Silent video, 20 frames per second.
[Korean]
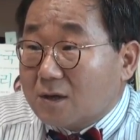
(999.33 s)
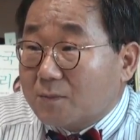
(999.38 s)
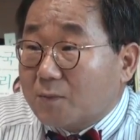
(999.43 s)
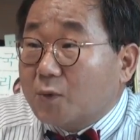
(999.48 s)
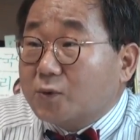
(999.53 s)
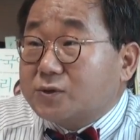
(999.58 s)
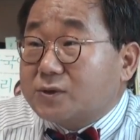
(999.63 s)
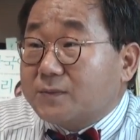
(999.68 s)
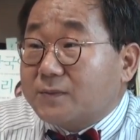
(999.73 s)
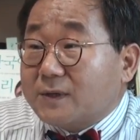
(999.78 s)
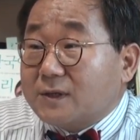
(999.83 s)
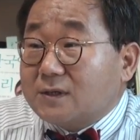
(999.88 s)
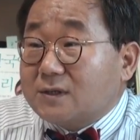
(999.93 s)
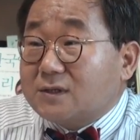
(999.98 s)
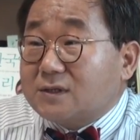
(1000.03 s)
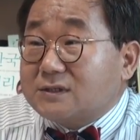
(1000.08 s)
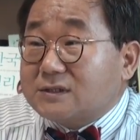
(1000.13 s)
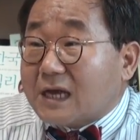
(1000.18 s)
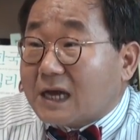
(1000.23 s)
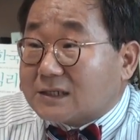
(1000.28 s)
모습인
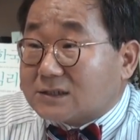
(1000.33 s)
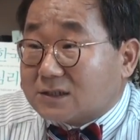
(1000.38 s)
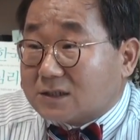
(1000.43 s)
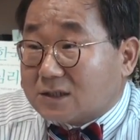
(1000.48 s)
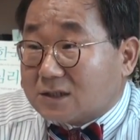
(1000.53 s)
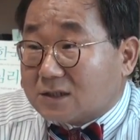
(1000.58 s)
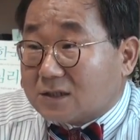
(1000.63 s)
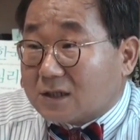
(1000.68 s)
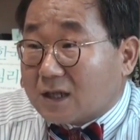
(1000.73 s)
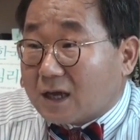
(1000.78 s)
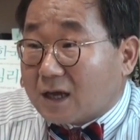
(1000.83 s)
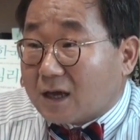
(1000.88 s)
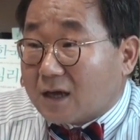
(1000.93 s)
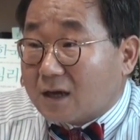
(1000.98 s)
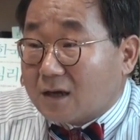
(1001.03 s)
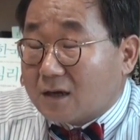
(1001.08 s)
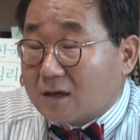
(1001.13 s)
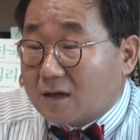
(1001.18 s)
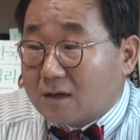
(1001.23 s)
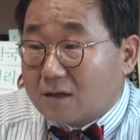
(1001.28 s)
거는 사실인데
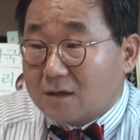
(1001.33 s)
네.